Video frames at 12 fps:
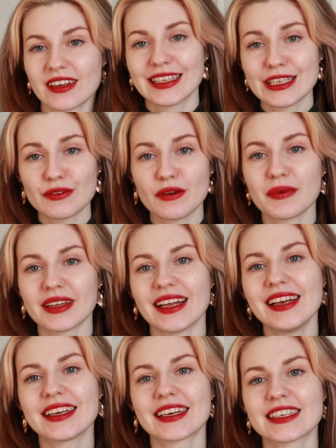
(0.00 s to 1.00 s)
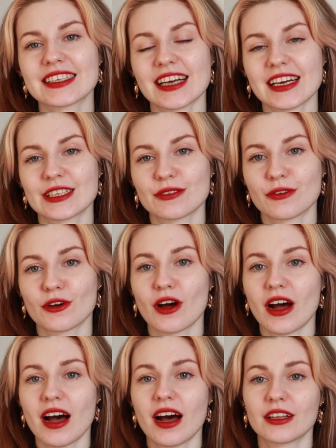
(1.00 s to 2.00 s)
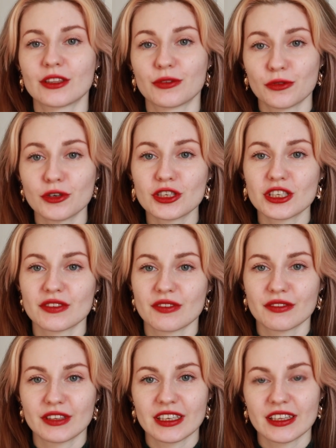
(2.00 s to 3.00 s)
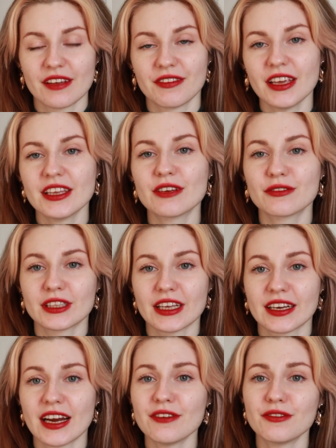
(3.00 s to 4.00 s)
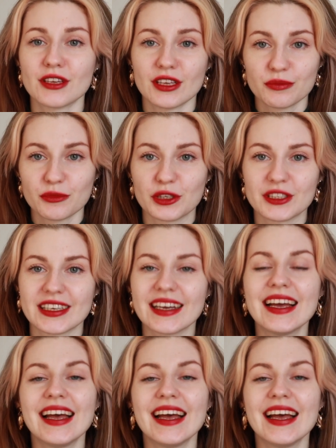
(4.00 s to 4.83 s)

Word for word: На своем канале я рассказываю о творчестве, вдохновении, фотографии и моде.